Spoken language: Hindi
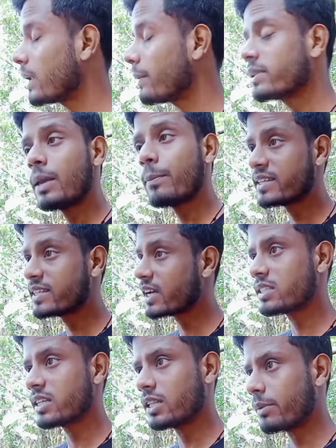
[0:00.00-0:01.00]
ये पहले बताइए पैसे
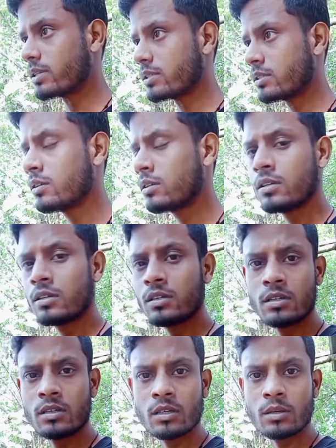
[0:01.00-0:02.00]
कहाँ से आते हैं
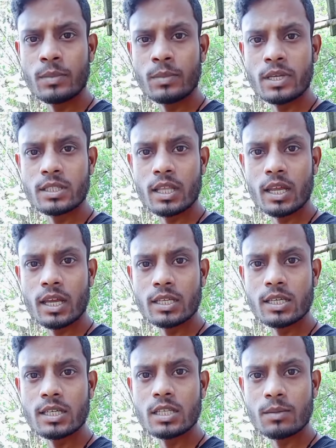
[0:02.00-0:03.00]
मैं इस तरीके
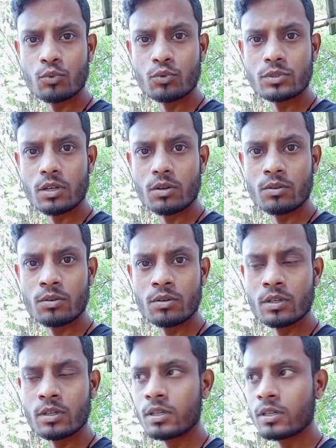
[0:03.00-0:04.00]
से इसलिए पूछ रहा हूँ
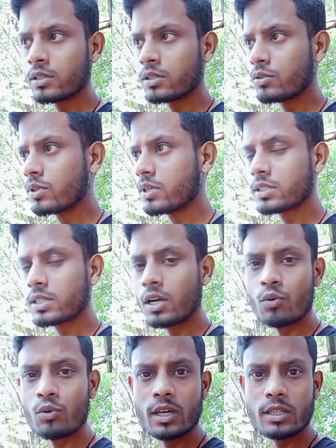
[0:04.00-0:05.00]
क्योंकि इसका
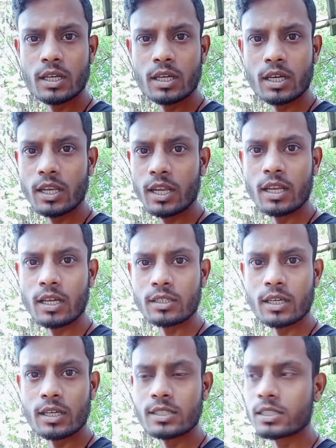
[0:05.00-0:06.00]
होलिया देख कर नहीं
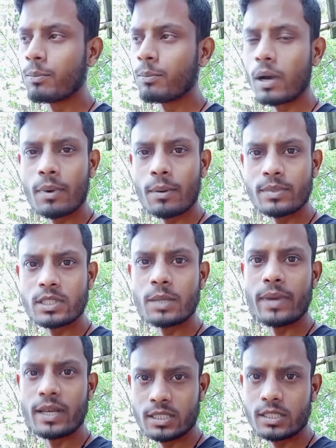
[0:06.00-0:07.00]
लगता है कि इसके माँ बाप इसे
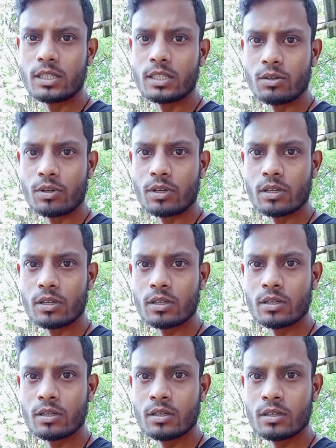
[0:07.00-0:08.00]
पैसे देते होंगे
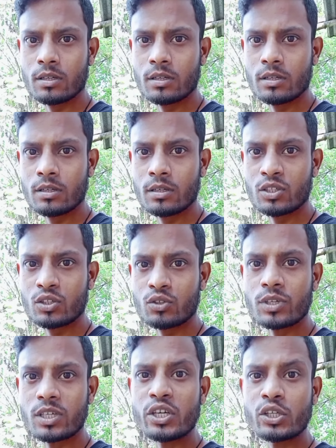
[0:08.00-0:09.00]

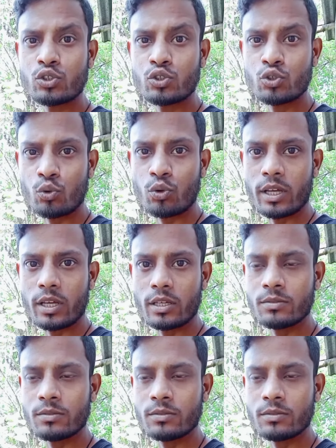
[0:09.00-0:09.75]
क्योंकि ये चोर